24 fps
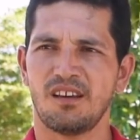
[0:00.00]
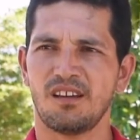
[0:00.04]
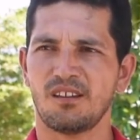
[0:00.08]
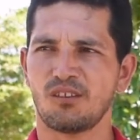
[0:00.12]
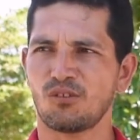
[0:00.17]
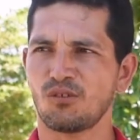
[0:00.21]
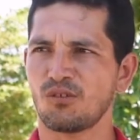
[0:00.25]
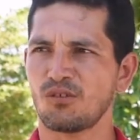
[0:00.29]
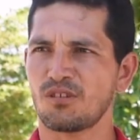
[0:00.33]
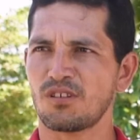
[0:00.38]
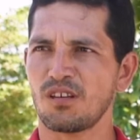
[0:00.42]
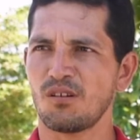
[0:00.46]

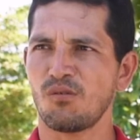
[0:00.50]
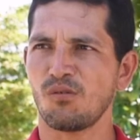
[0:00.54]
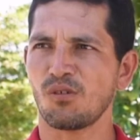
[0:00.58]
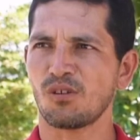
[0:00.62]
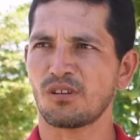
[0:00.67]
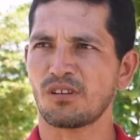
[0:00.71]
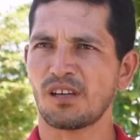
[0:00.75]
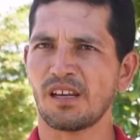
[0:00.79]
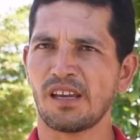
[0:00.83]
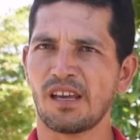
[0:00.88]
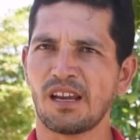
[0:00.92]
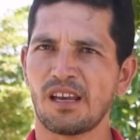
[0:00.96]
entonces
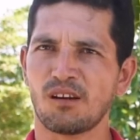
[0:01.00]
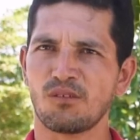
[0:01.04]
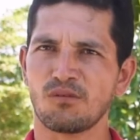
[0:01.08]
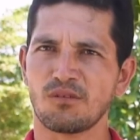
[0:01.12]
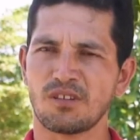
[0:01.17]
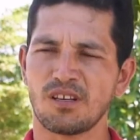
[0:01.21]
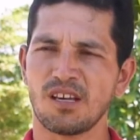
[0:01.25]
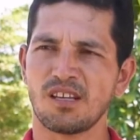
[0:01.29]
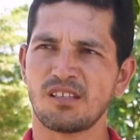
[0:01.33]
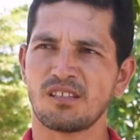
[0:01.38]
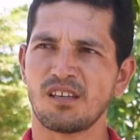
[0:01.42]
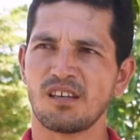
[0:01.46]
uno traía la
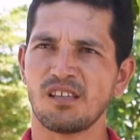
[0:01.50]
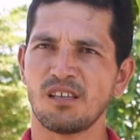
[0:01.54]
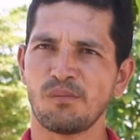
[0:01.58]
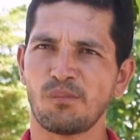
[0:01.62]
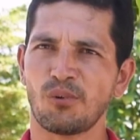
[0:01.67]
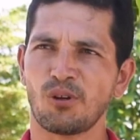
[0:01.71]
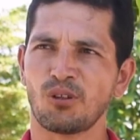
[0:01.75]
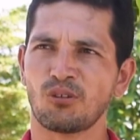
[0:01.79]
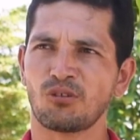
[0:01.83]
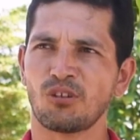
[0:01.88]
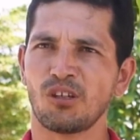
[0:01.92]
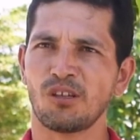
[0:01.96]
cosecha y de
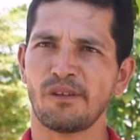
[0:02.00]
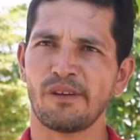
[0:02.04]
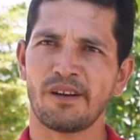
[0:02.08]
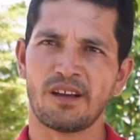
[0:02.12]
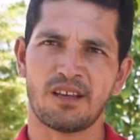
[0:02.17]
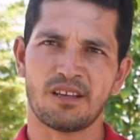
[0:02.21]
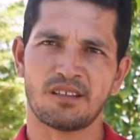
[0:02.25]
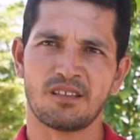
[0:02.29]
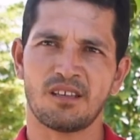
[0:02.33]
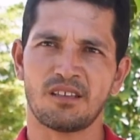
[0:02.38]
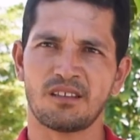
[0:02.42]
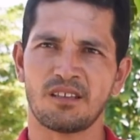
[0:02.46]
pronto
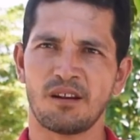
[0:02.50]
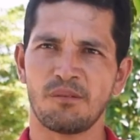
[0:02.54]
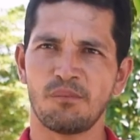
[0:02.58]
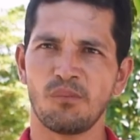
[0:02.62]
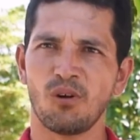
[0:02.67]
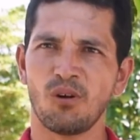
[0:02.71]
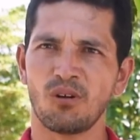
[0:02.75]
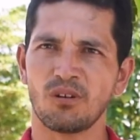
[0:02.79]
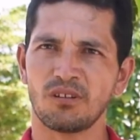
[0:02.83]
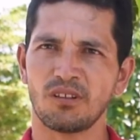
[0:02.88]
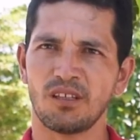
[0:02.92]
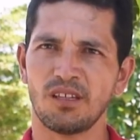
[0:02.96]
había que hacer
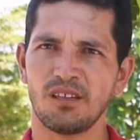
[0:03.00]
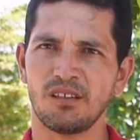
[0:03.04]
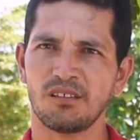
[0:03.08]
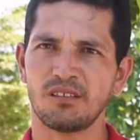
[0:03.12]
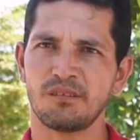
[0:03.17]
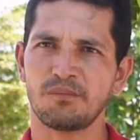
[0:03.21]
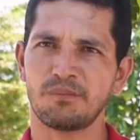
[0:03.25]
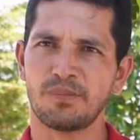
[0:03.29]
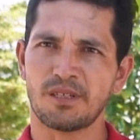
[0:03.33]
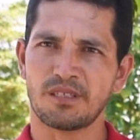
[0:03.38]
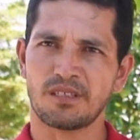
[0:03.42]
transporte,